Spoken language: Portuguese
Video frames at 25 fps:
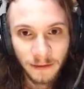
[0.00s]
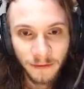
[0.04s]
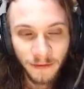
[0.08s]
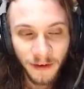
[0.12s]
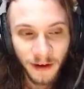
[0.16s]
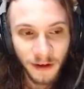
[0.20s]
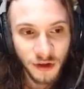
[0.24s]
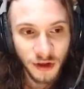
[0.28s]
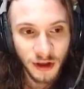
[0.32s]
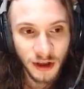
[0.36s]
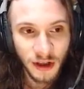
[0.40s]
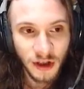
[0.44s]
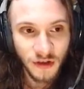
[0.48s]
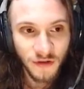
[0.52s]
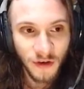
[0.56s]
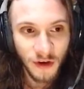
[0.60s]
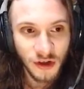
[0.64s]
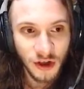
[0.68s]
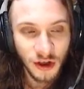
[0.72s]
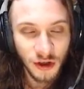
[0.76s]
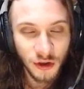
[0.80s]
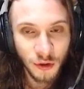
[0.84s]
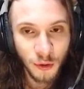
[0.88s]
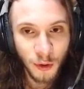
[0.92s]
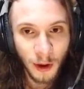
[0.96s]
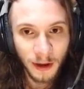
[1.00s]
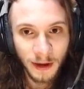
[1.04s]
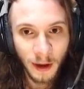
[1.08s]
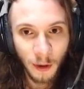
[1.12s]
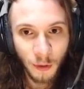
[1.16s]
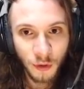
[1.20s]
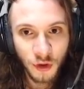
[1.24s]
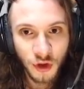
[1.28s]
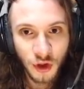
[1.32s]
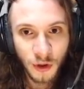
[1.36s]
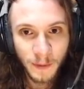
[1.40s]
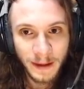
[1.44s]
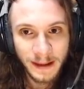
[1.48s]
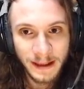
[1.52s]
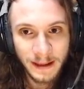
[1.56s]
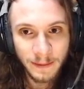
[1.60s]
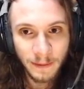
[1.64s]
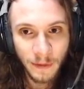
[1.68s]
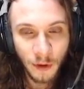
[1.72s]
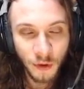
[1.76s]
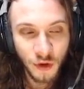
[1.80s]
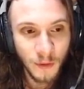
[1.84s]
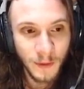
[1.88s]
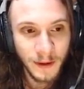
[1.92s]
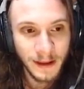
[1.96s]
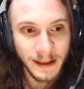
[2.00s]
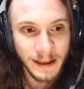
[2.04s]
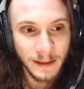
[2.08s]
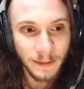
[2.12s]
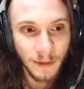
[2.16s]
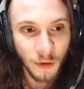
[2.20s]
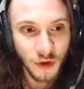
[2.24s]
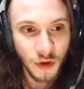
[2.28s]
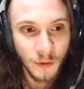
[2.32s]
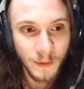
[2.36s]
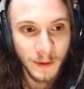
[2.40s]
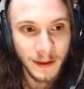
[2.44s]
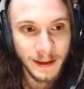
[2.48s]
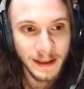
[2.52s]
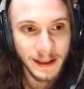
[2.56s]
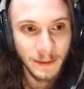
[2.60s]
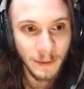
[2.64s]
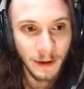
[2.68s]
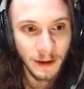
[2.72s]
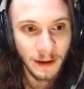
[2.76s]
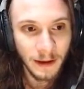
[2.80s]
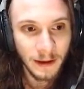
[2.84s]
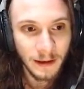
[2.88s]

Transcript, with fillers: Faz o seguinte, faz o seguinte. Eduardo, dá um tiro pra cima, dá um tiro pra cima, dá um tiro pra cima.